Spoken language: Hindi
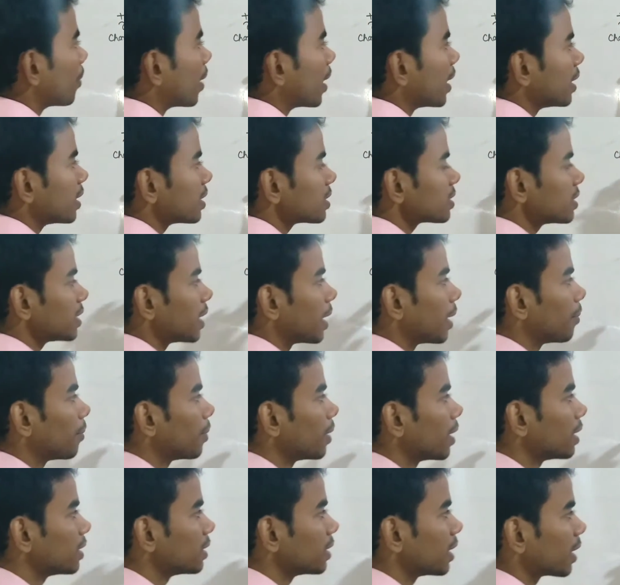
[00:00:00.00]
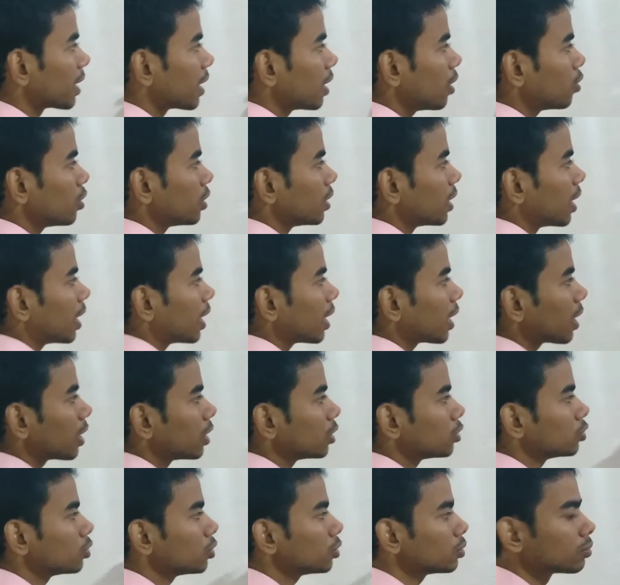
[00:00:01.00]
माइनस यहाँ पे आ जाएगा और यहाँ
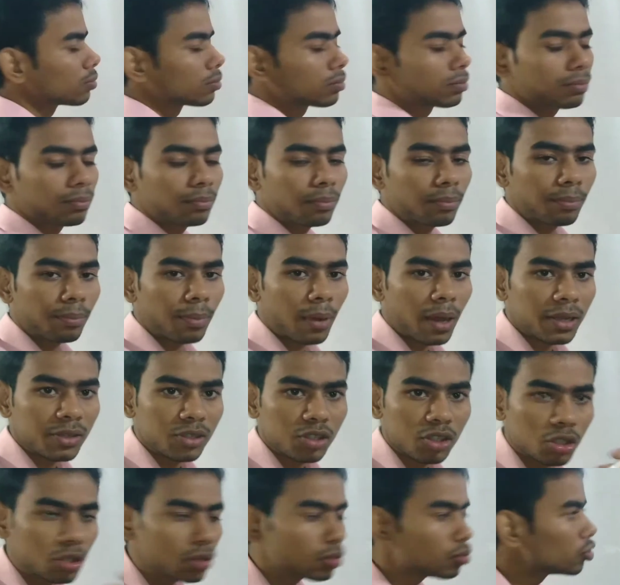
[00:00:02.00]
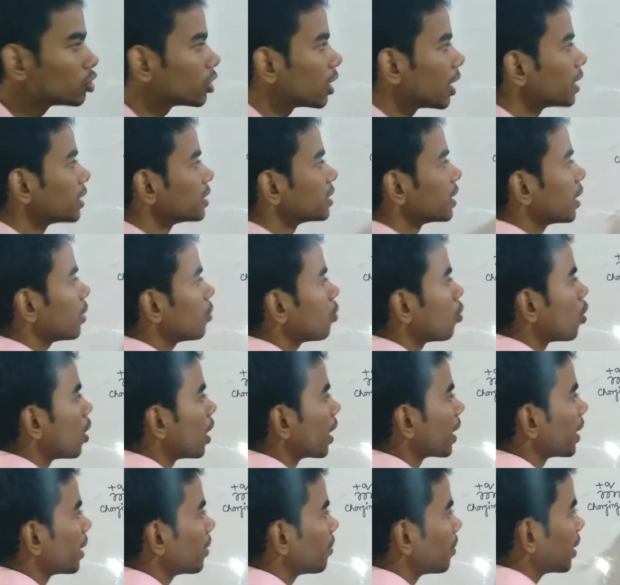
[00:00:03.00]
का जो पॉजिटिव चार्ज है वो
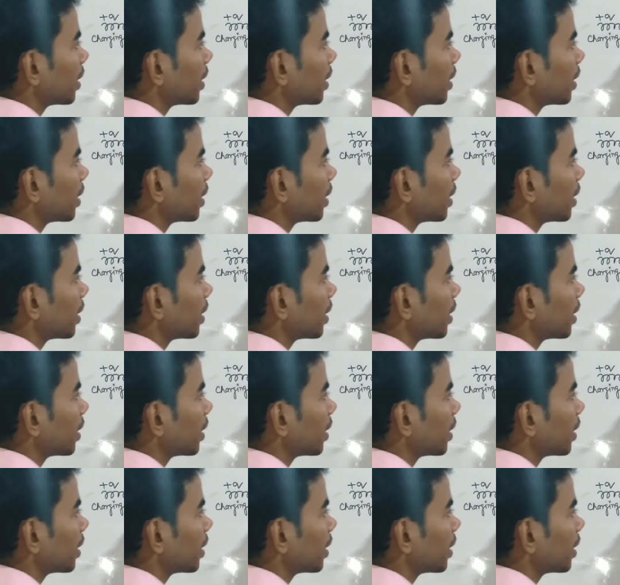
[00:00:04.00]
आगे